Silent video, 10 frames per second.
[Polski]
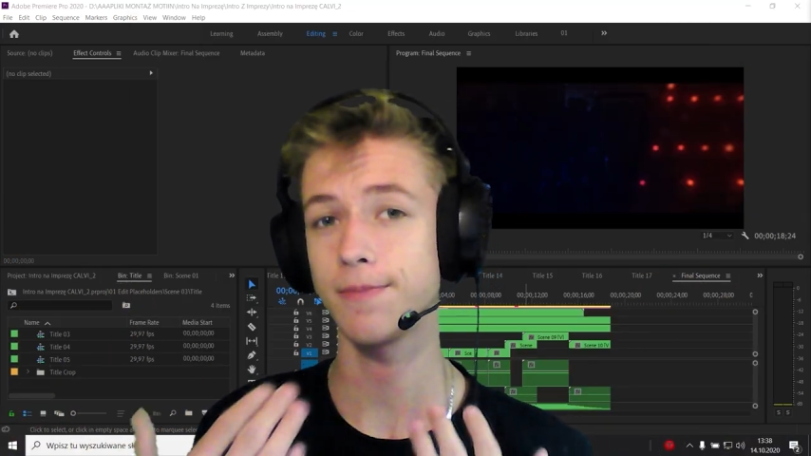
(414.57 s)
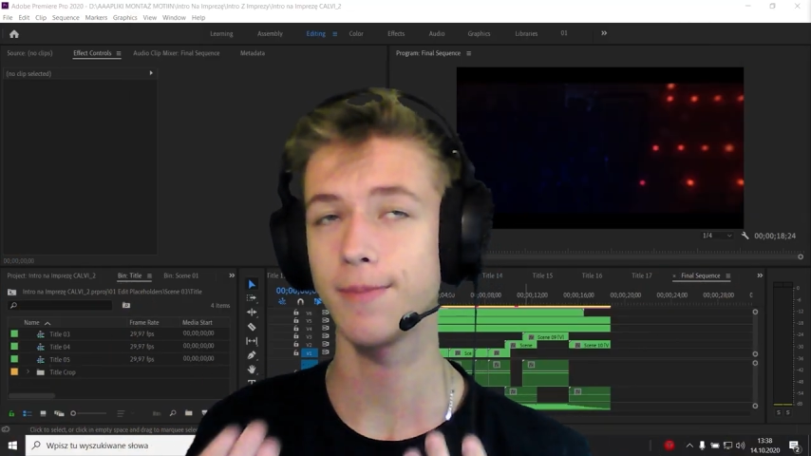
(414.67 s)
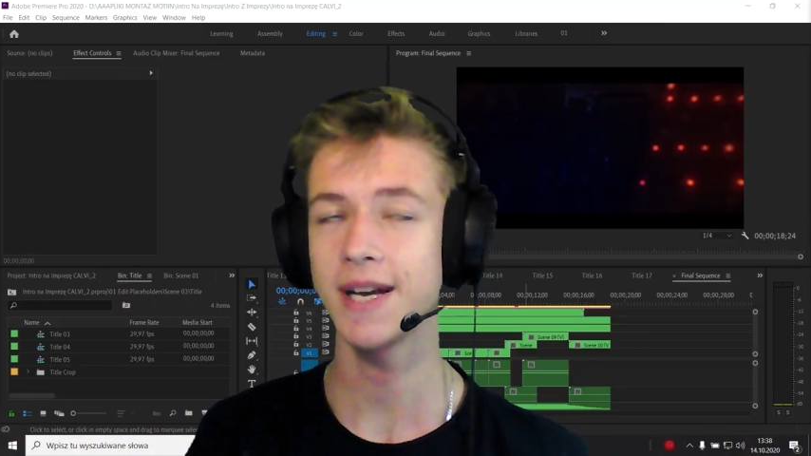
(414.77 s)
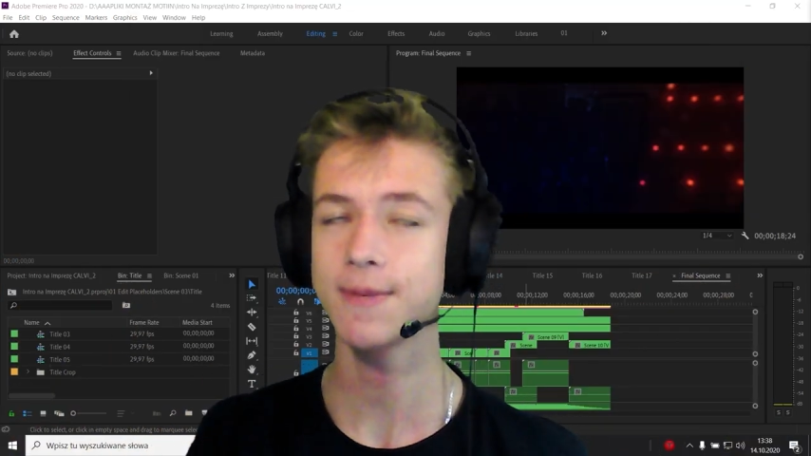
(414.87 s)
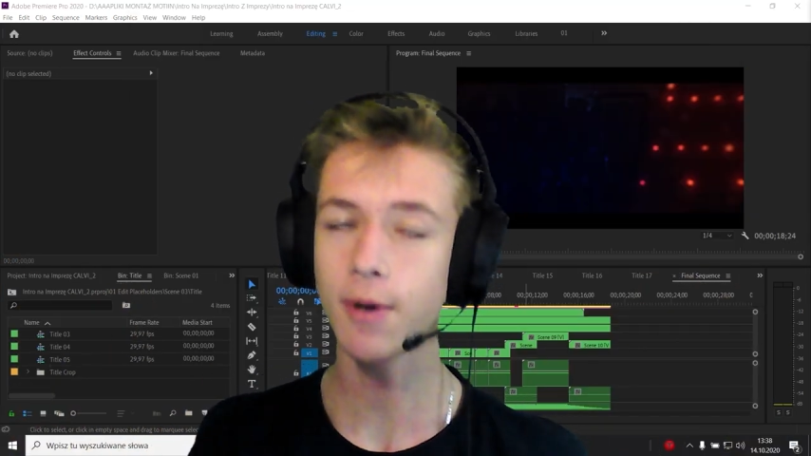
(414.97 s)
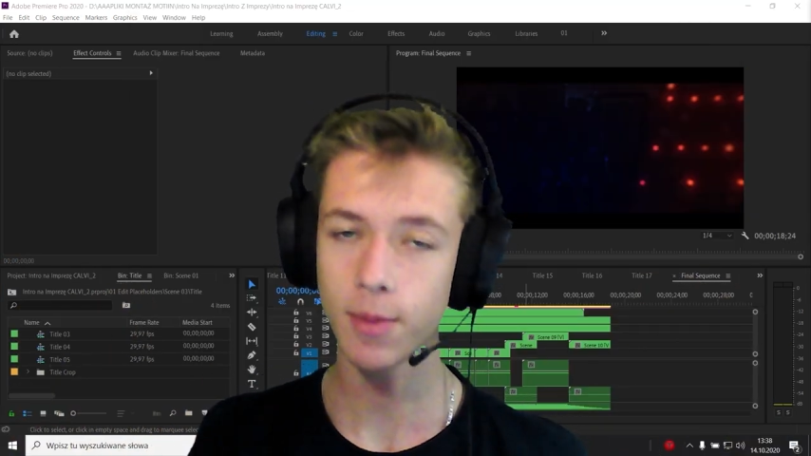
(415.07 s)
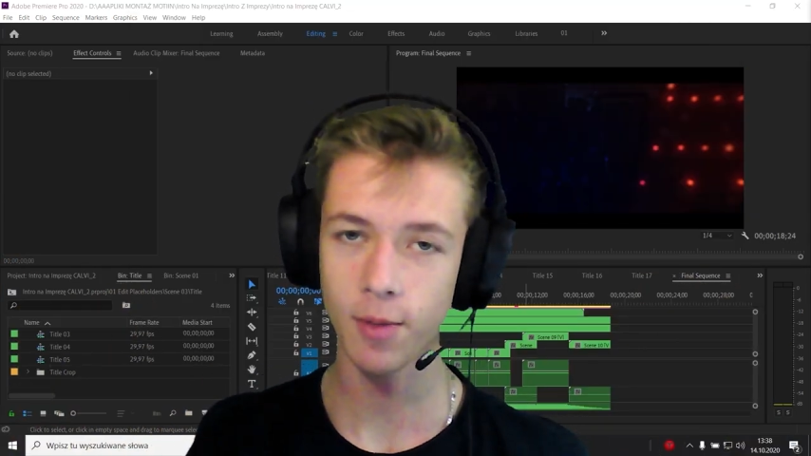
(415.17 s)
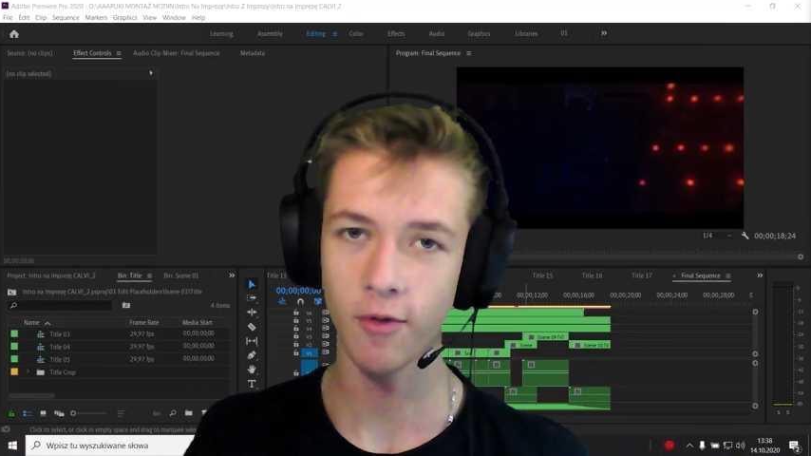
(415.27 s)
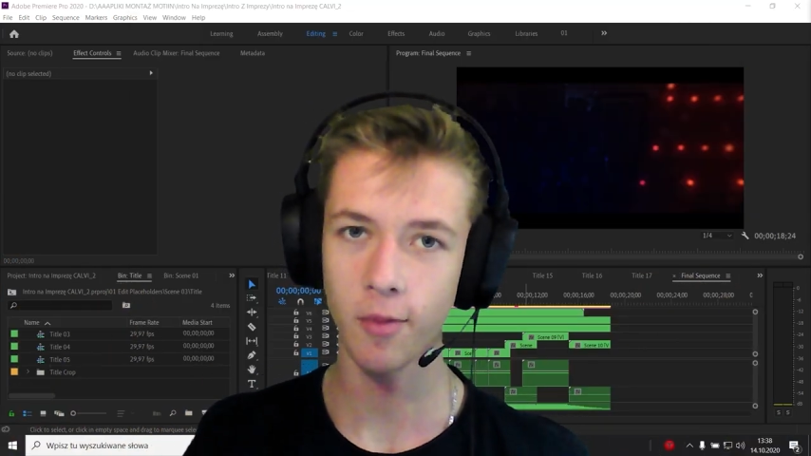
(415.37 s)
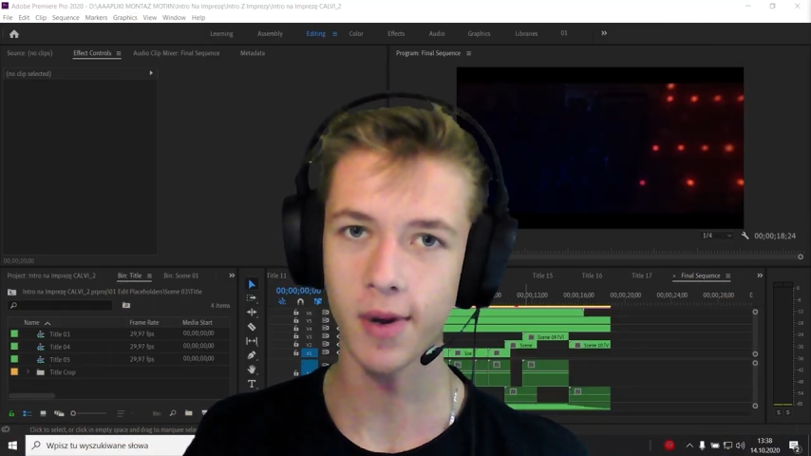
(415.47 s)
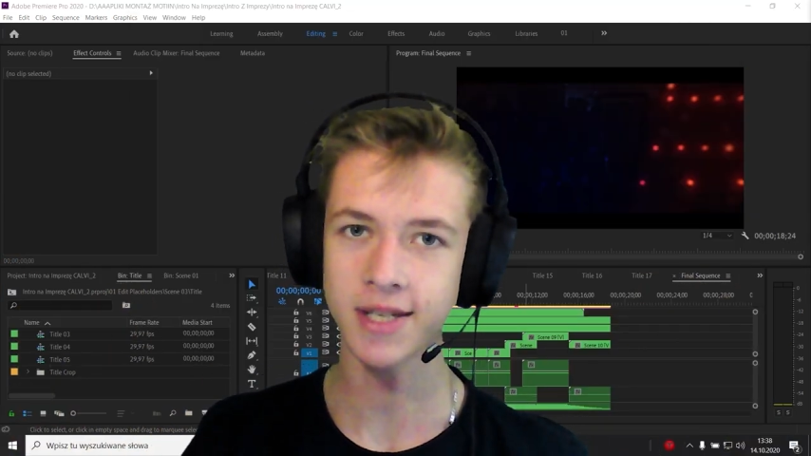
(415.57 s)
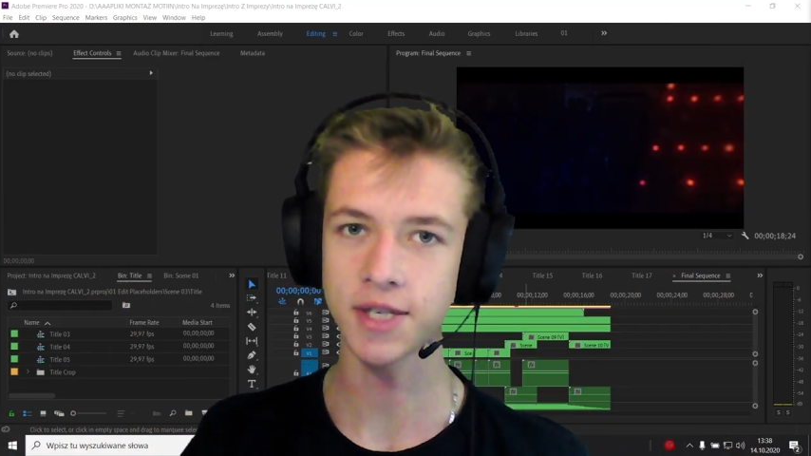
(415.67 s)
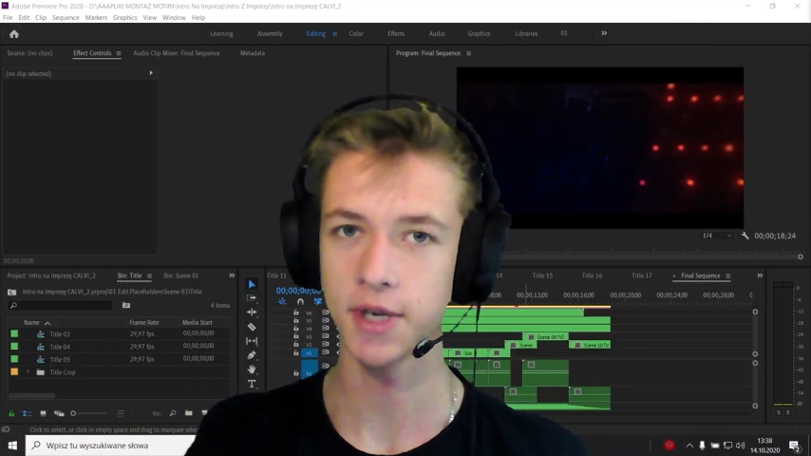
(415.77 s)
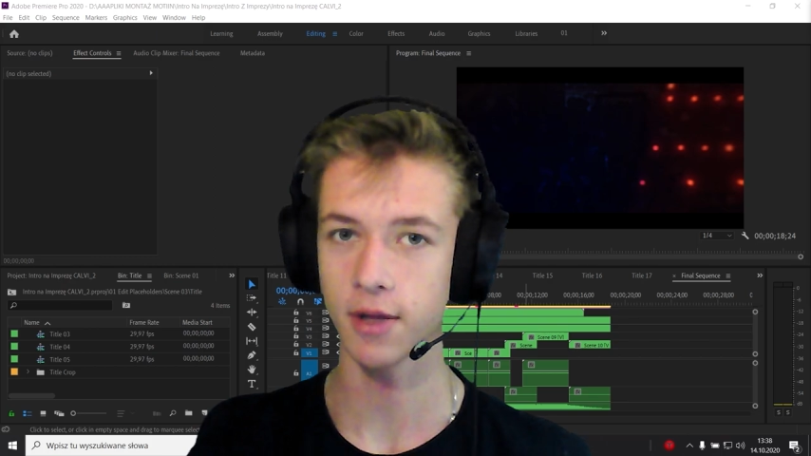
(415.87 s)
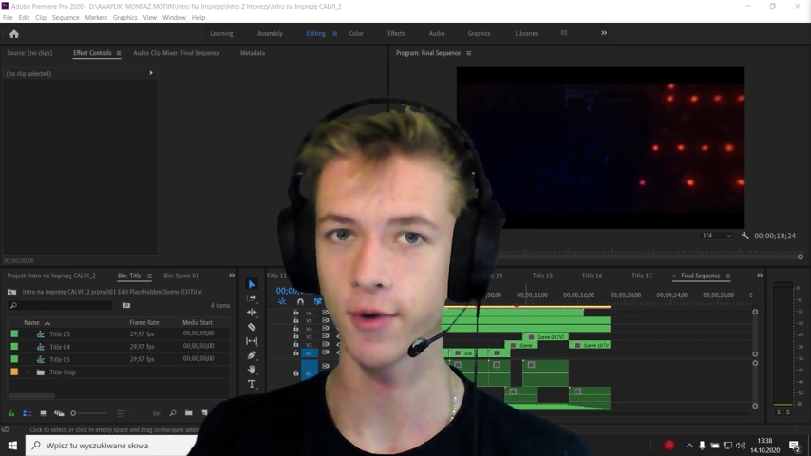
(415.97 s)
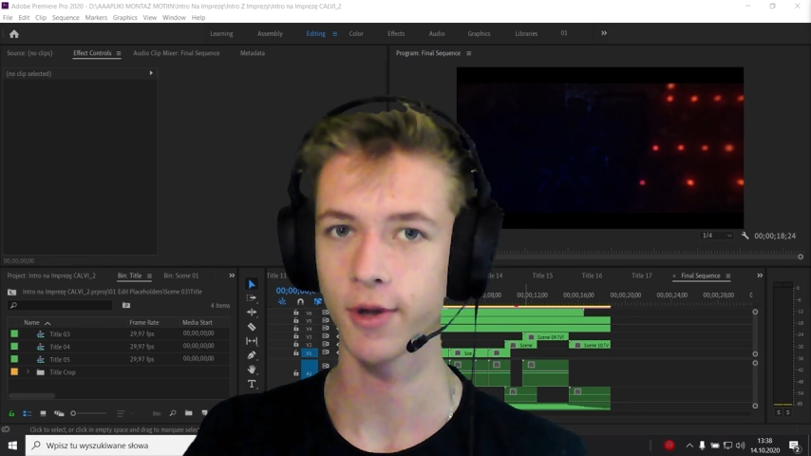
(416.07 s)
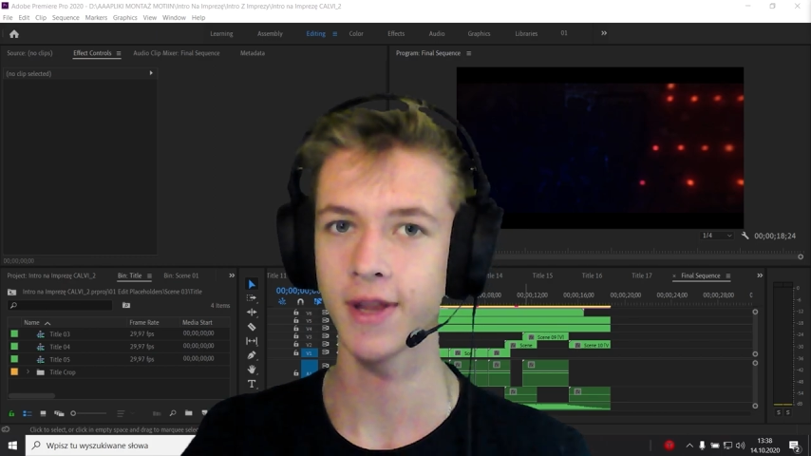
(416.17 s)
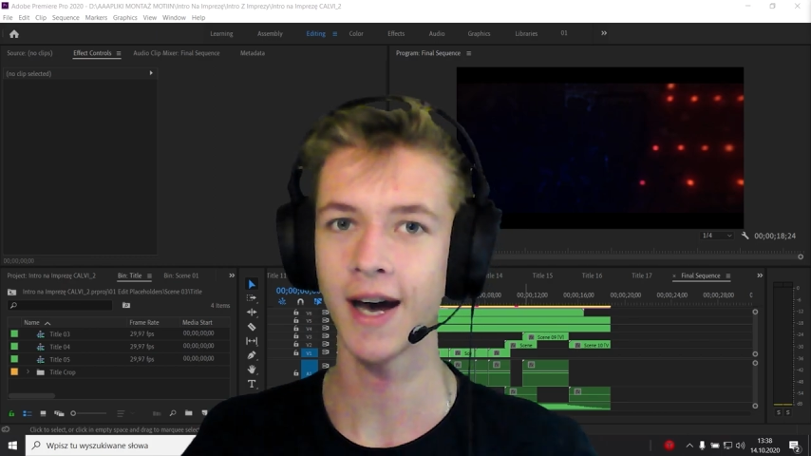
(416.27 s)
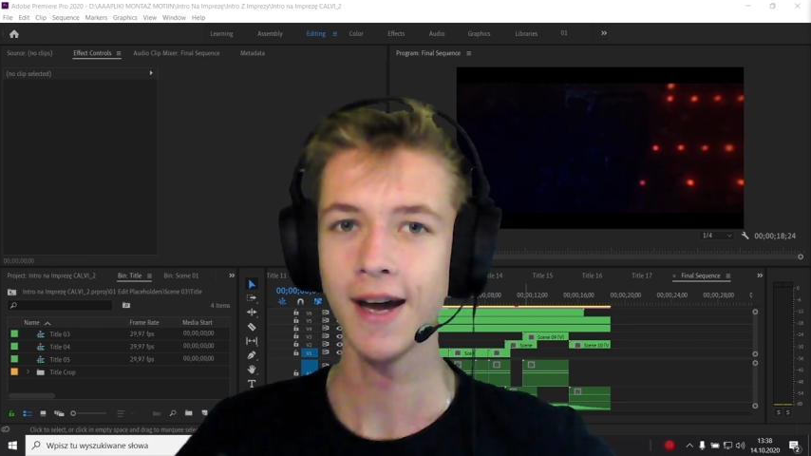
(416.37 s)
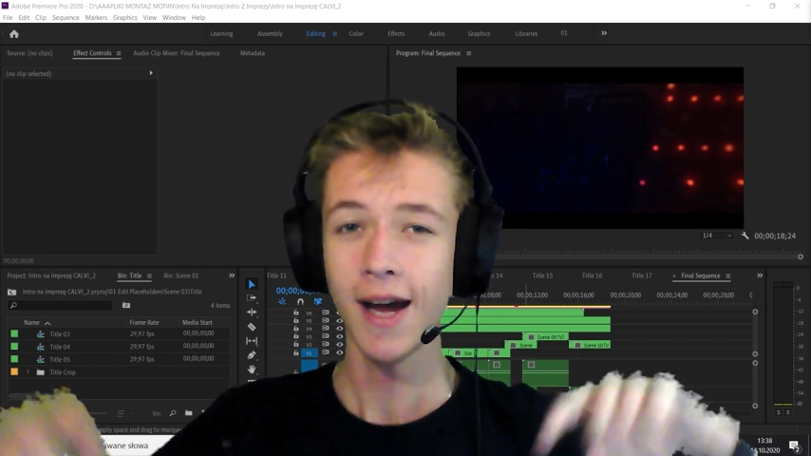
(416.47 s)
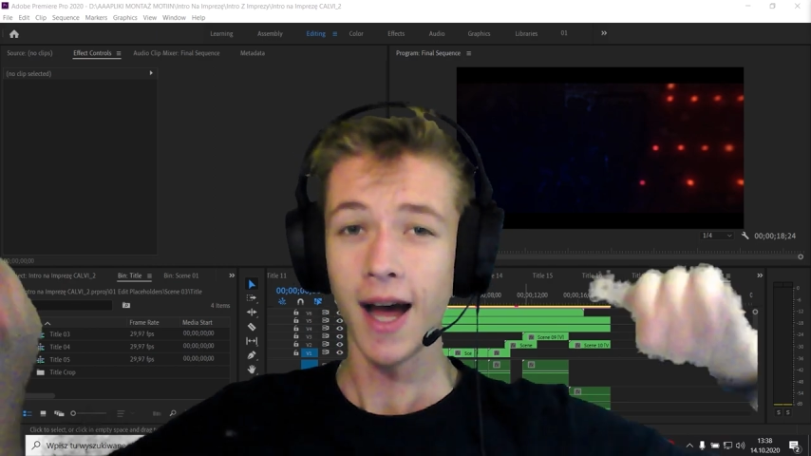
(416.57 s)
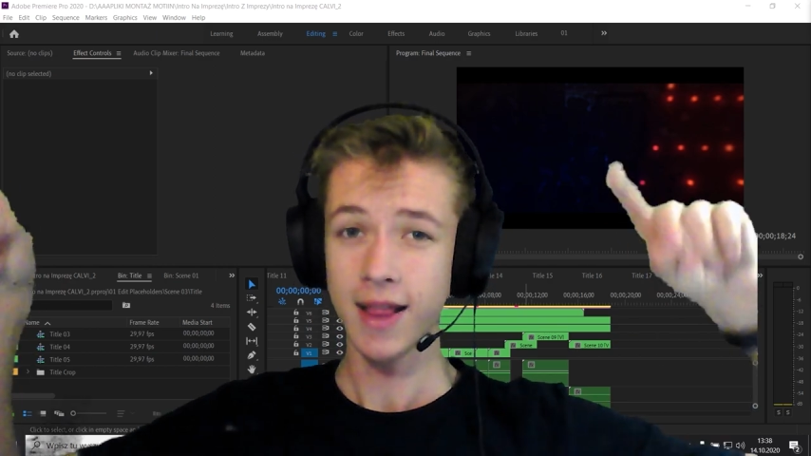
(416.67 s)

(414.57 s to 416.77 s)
bezproblemowo pokazać, jak to wygląda.